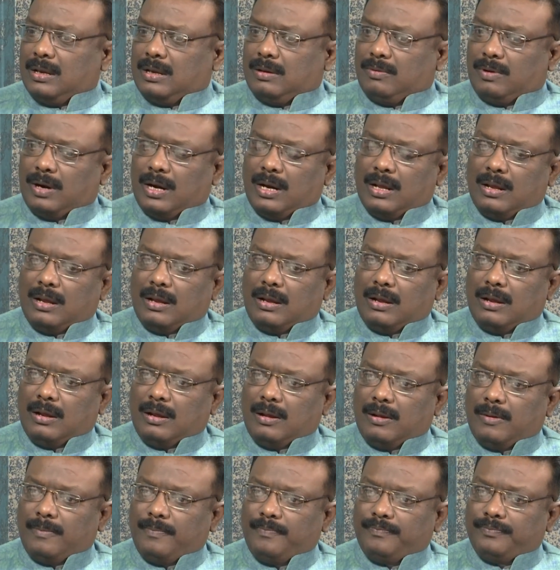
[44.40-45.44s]
ఇవాళ
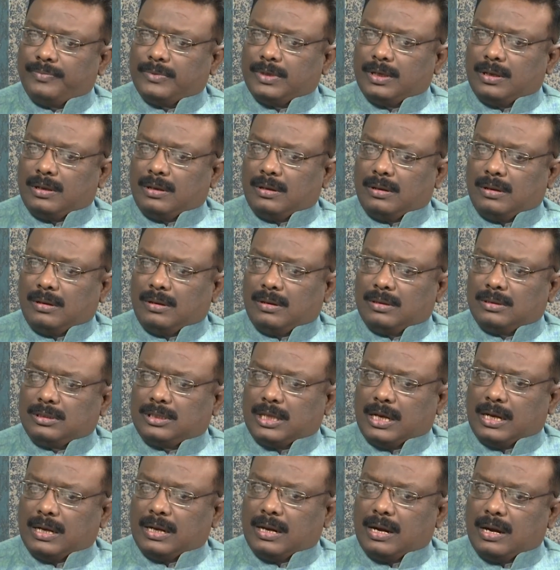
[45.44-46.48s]

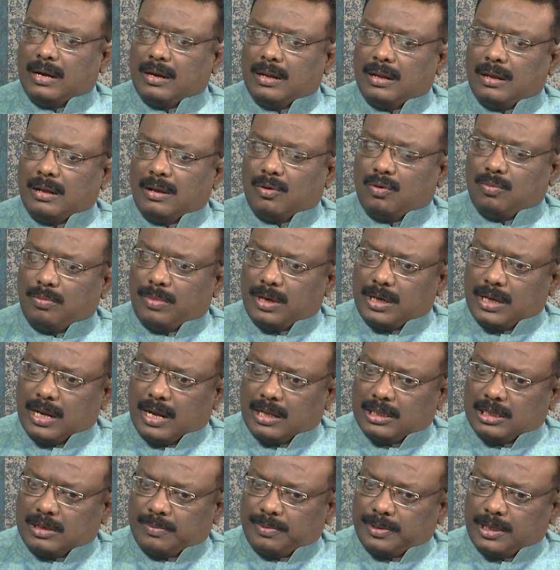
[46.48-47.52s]
తెలంగాణ ఉమ్మడి
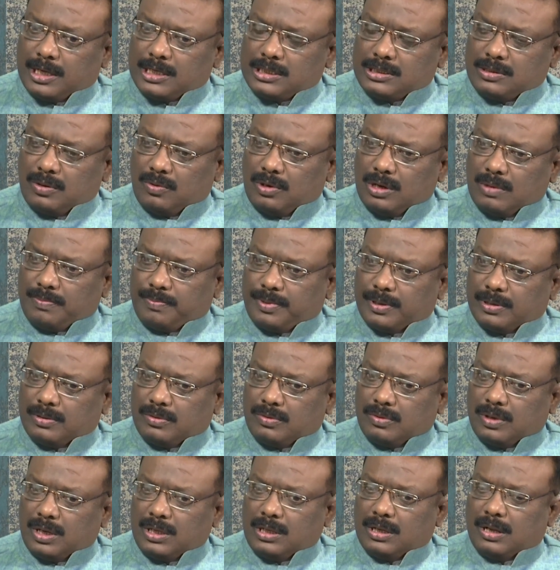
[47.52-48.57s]
ఆంధ్రప్రదేశ్లో ఉన్నప్పటికి
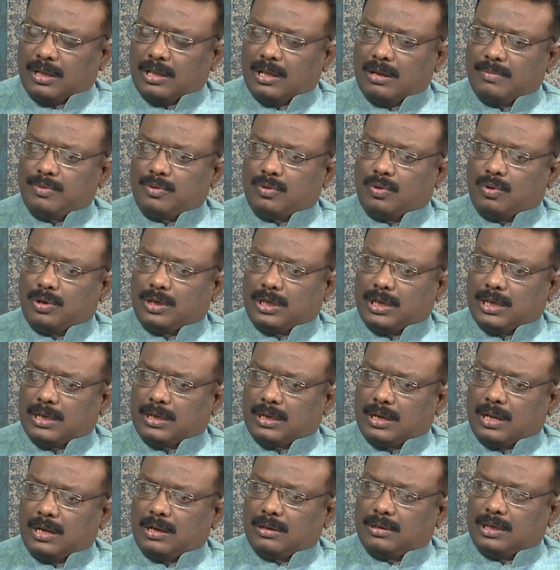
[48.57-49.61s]
కూడా దాదాపు కోటి
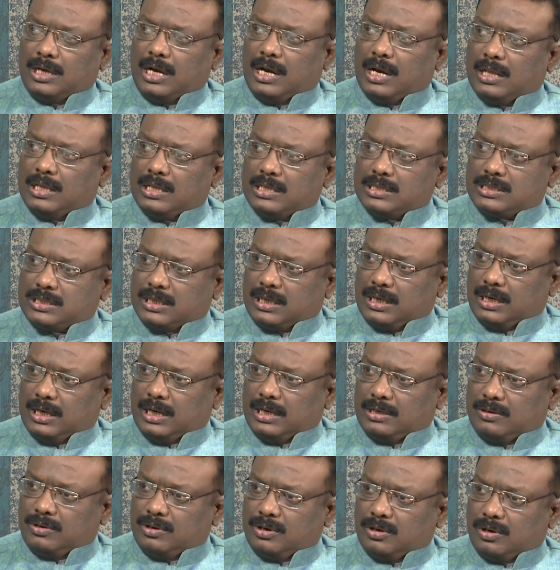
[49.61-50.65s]
ఎకరాలకు నీళ్ళు
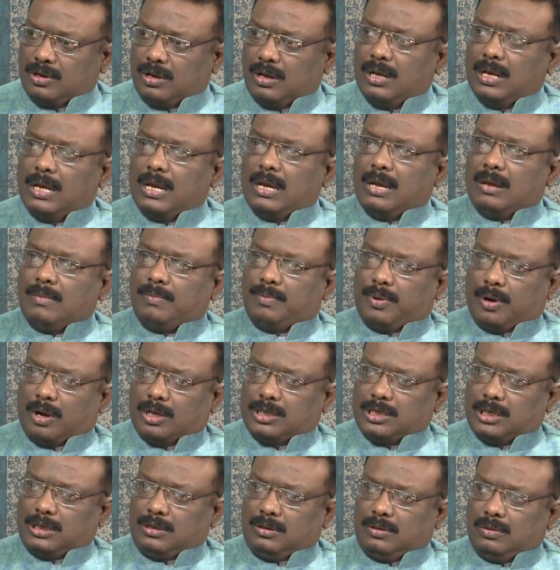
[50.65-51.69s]
అందించగలిగేటువంటి ఒక
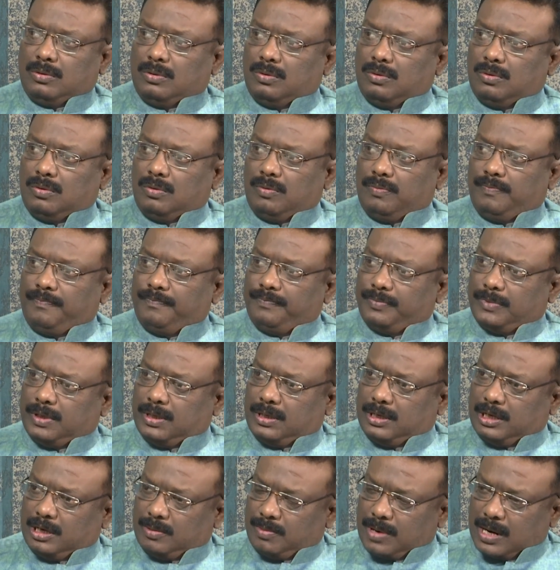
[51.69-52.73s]
ప్రాజెక్టులు
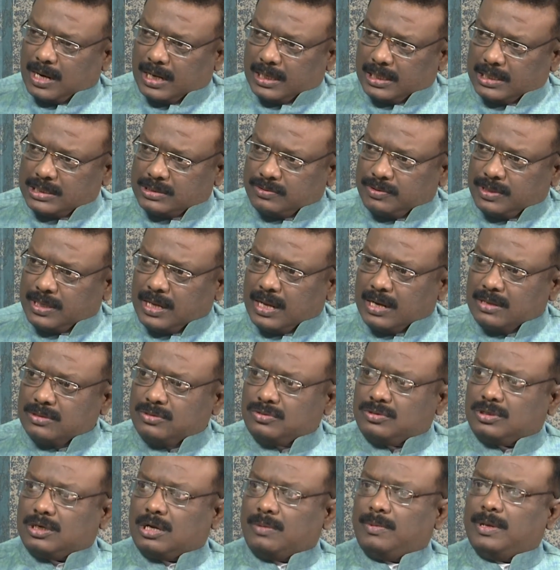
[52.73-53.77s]
నిర్మాణానికి స్వీకారం
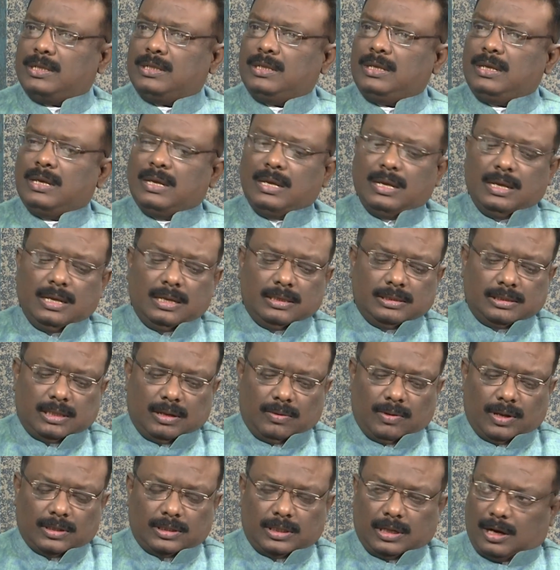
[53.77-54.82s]
చుట్టడమైంది
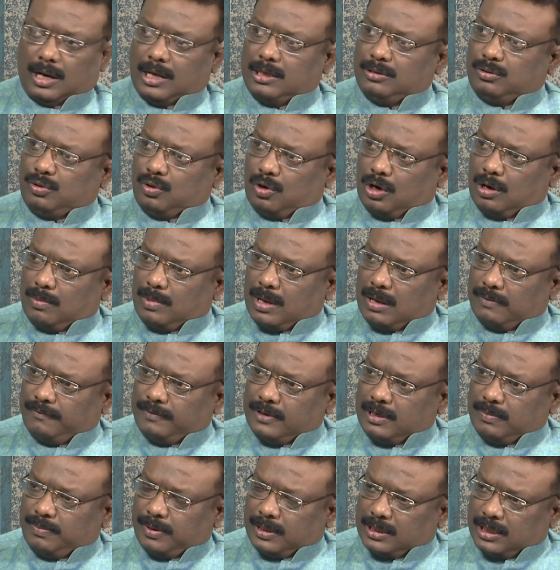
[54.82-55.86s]
తర్వాత రైతు
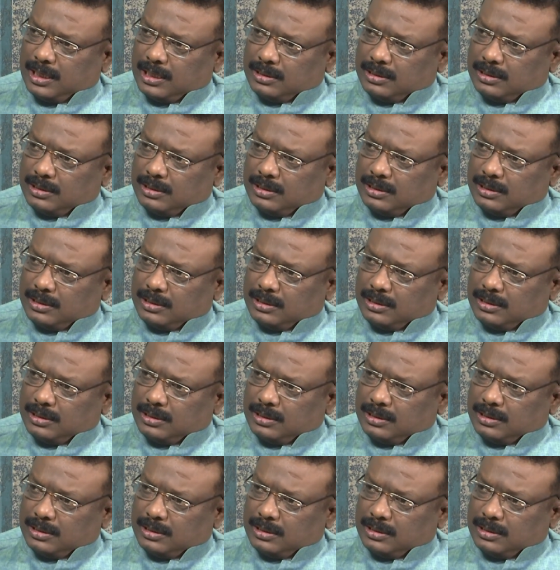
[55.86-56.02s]
రుణమాఫీని పెద్ద